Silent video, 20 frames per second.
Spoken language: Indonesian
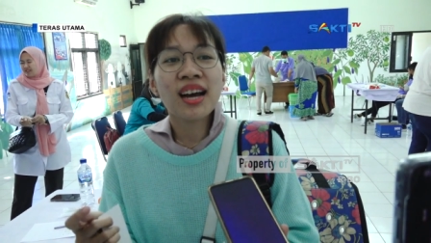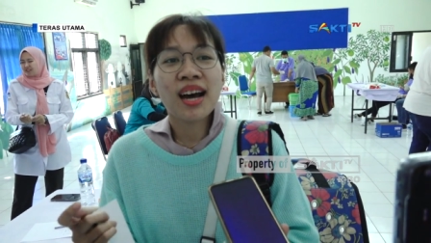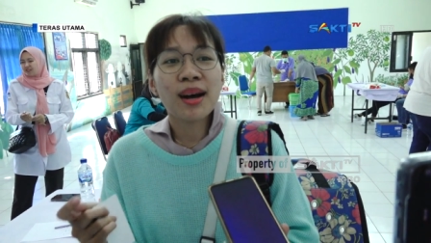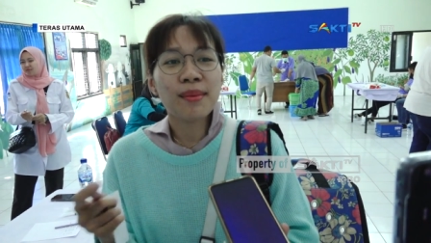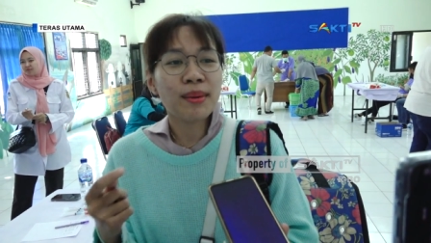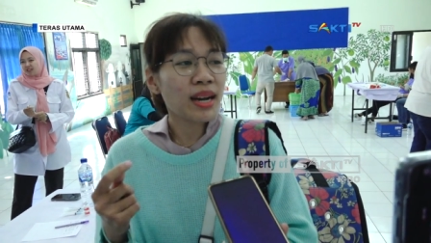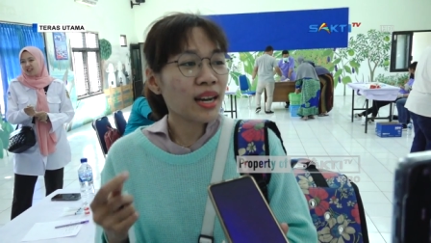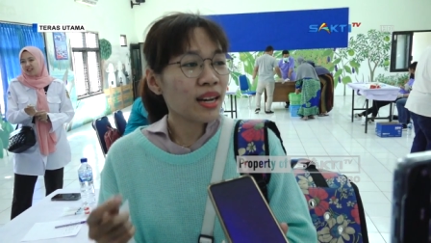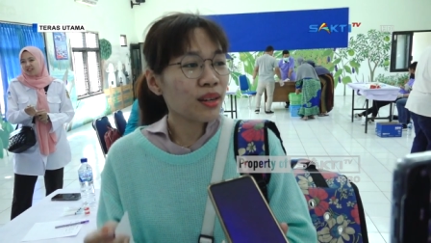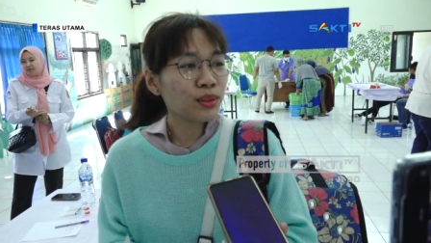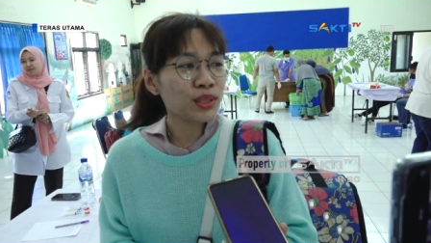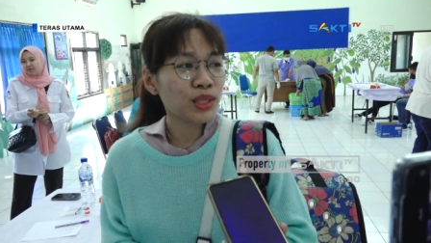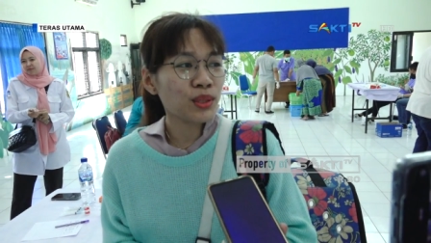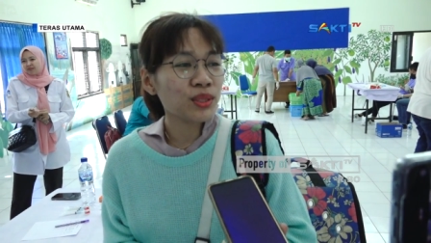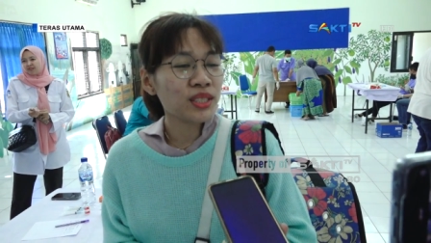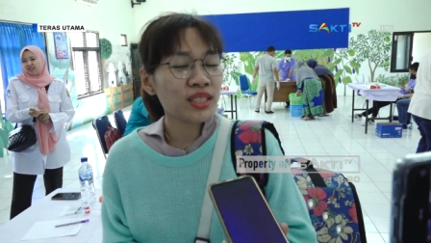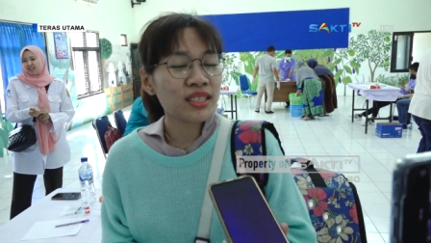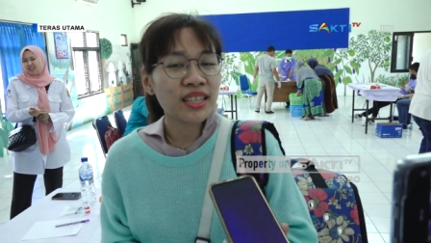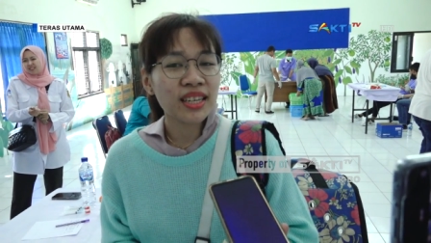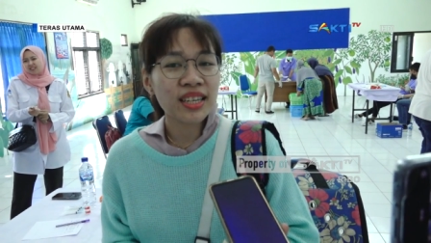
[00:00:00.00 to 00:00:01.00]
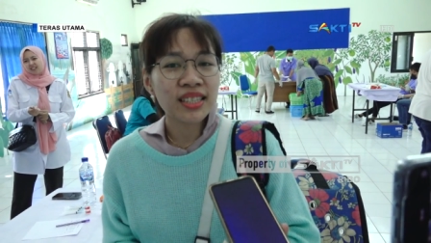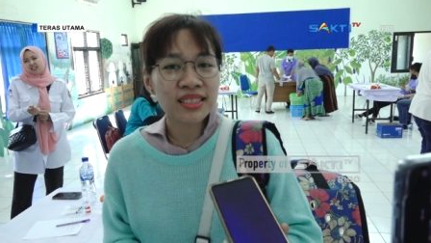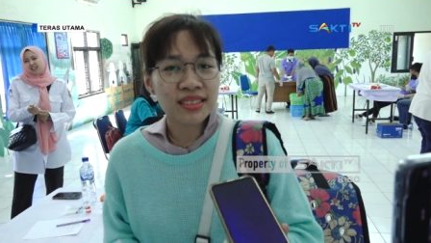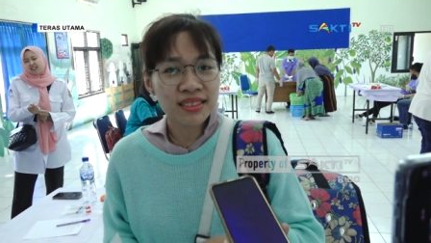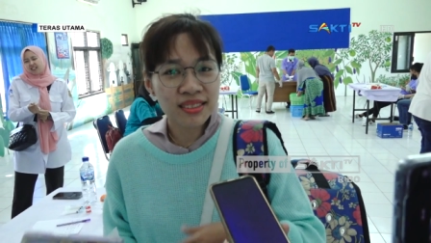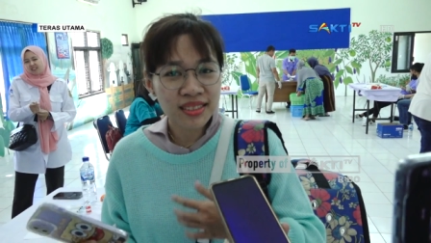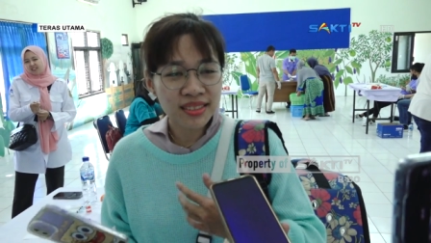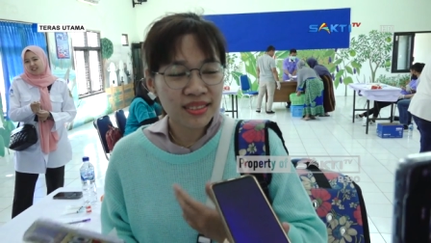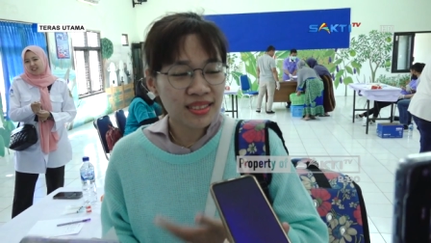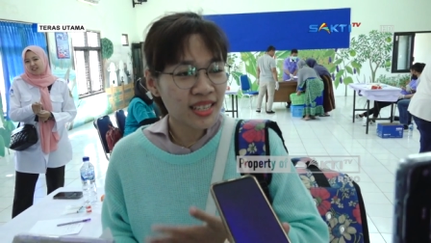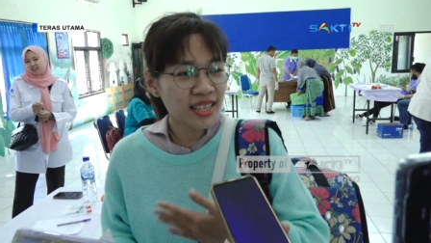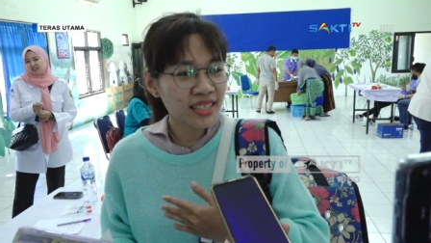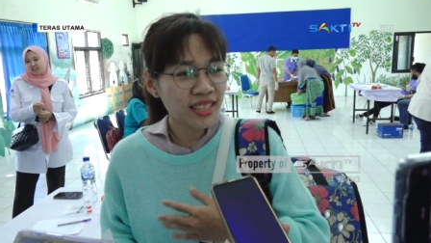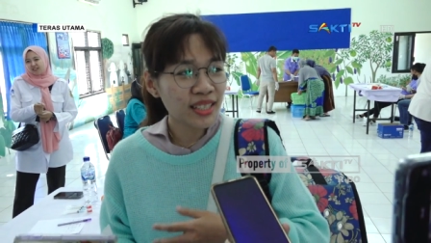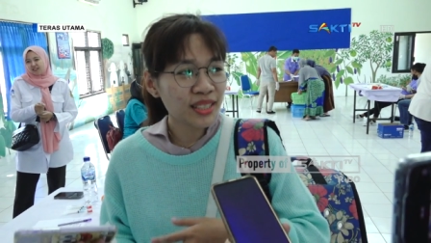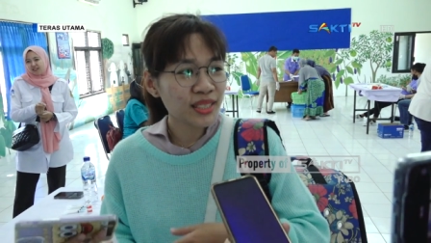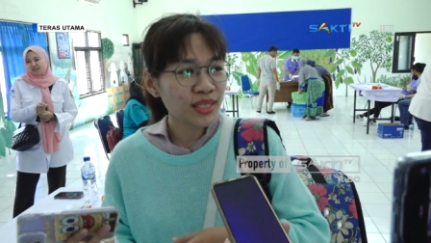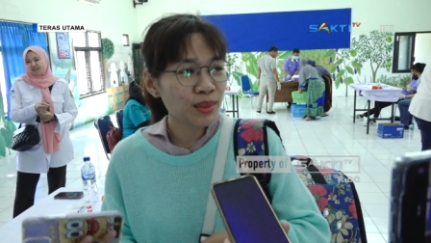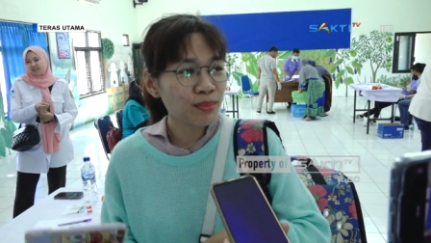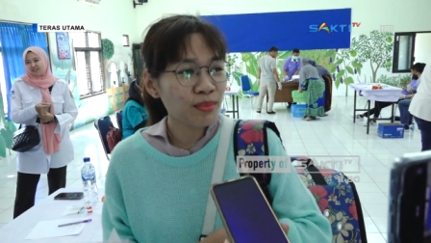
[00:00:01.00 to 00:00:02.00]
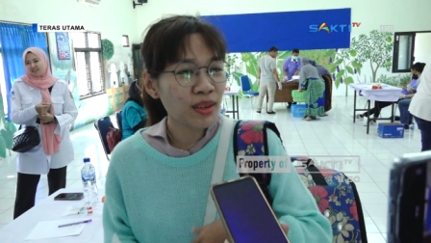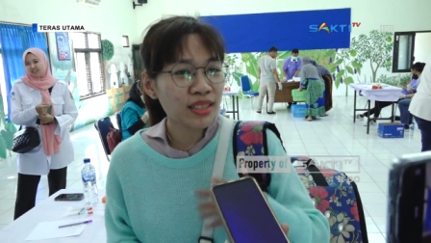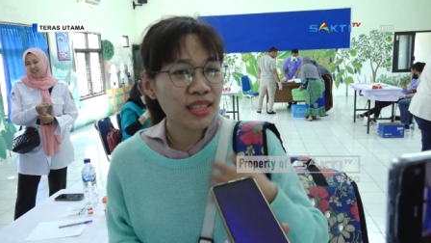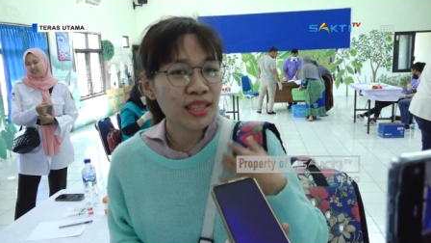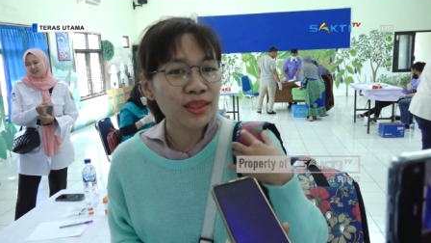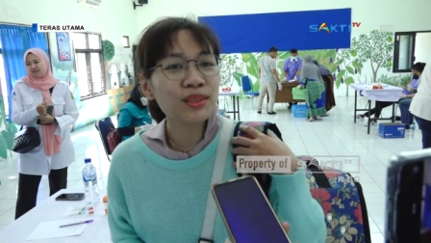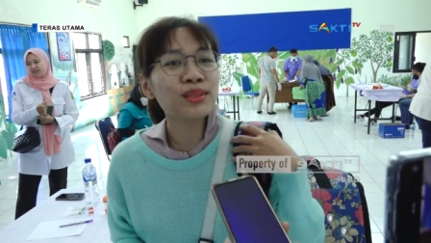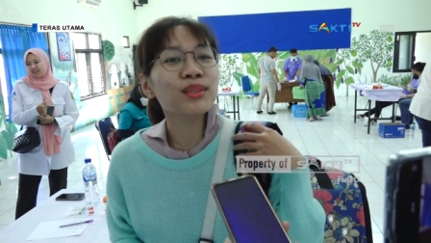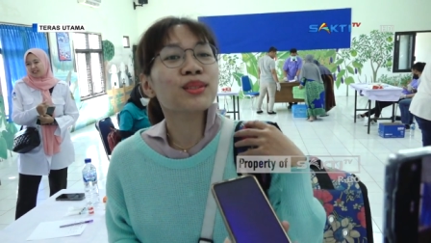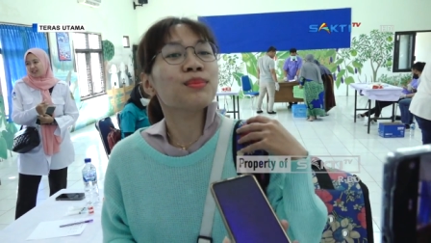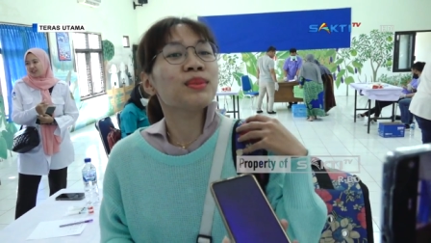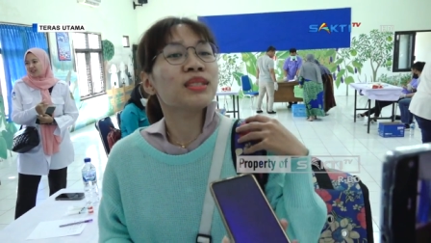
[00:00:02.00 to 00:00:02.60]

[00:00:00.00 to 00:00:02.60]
apa kucing-kucing saya jadikan kesempatan untuk